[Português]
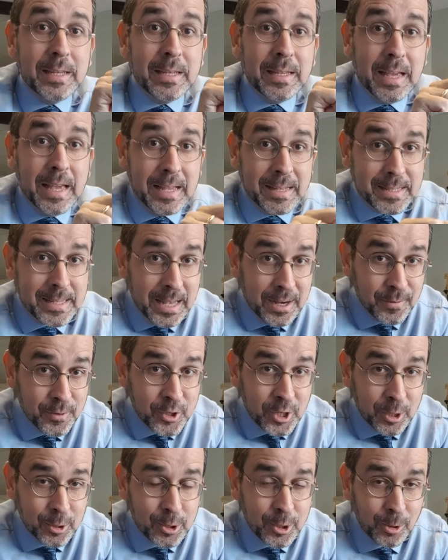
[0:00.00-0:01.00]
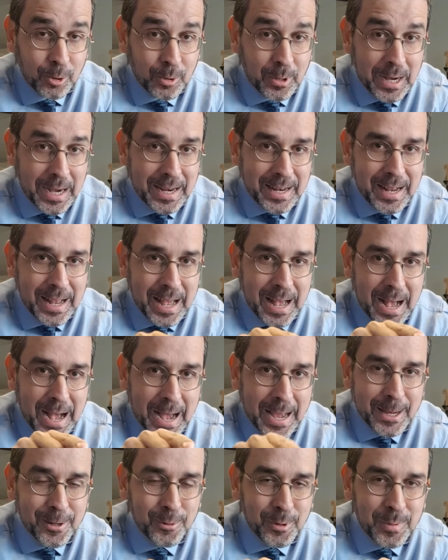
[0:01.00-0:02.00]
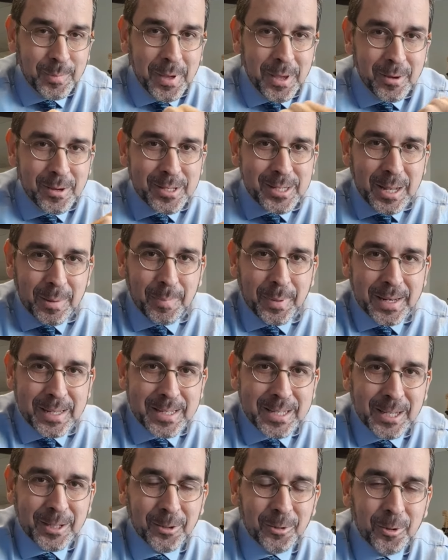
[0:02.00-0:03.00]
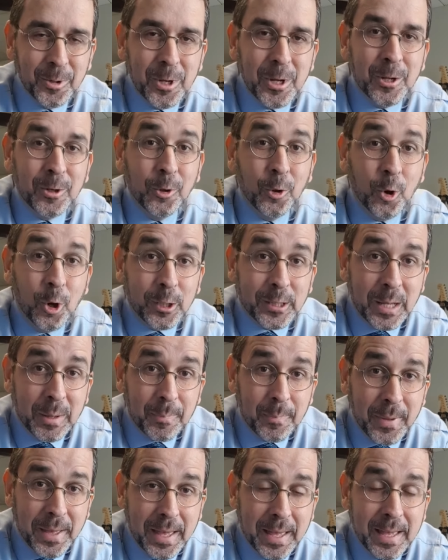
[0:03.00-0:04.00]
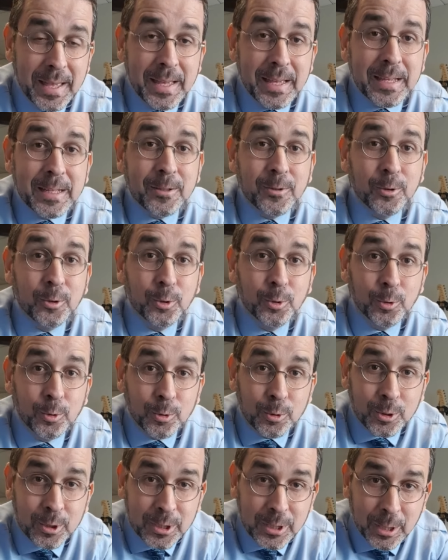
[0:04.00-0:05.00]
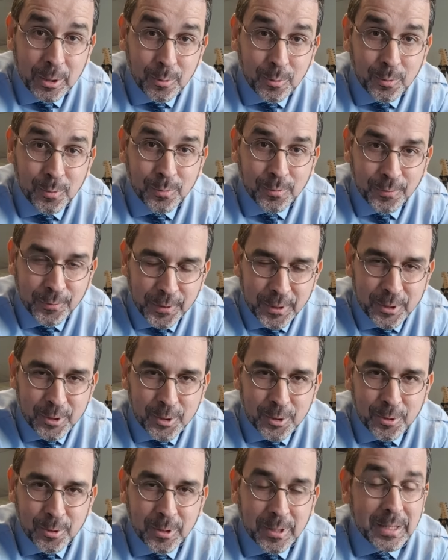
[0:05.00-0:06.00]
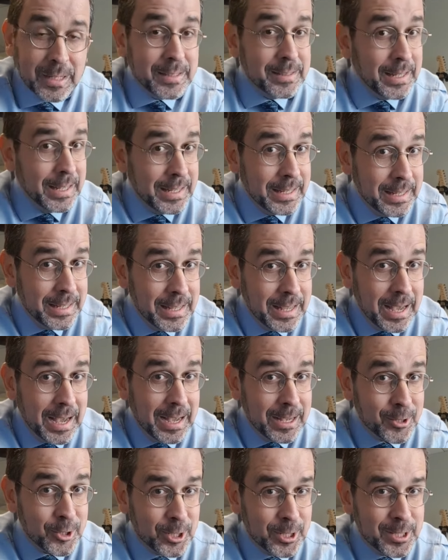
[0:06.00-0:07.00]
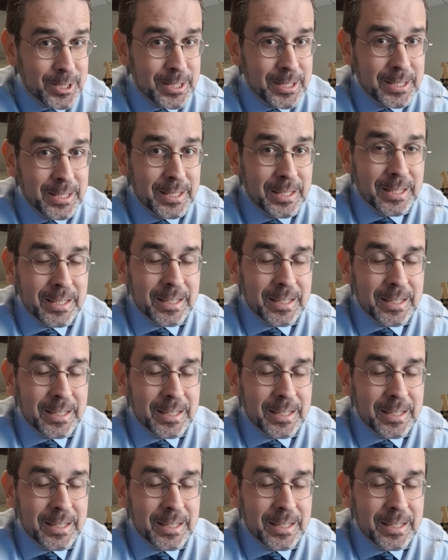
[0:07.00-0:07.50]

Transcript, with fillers: Reserve já o seu lugar aí no e-mail que está aparecendo no rodapé do seu vídeo. Tá aí a chance